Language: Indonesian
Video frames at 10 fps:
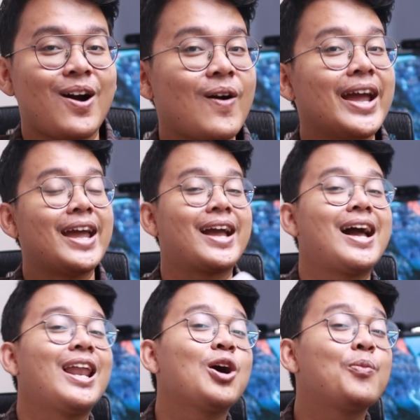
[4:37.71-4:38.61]
Oke, okay,
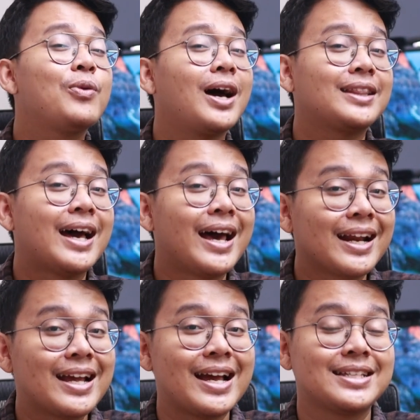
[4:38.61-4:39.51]
kalau buat
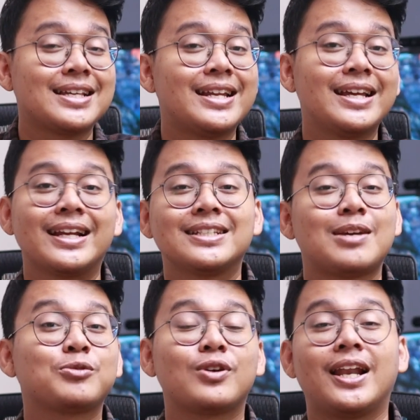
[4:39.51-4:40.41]
harga sendiri
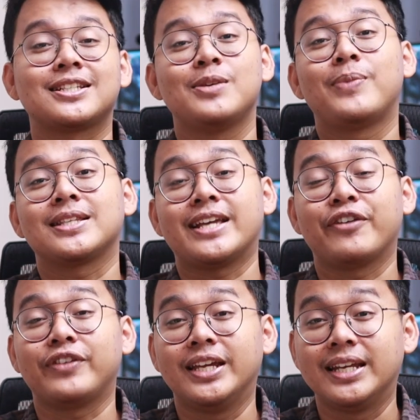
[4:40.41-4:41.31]
Samsung Galaxy Buds
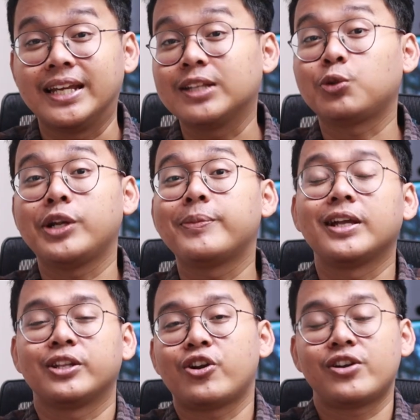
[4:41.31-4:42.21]
FE ini itu
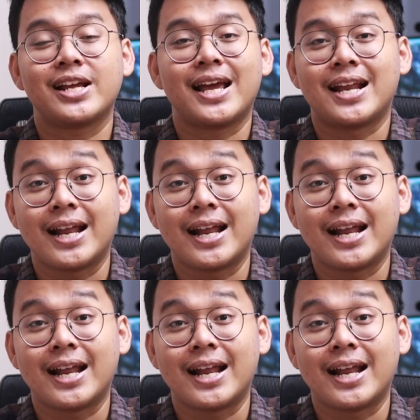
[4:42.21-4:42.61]
dibanderol dengan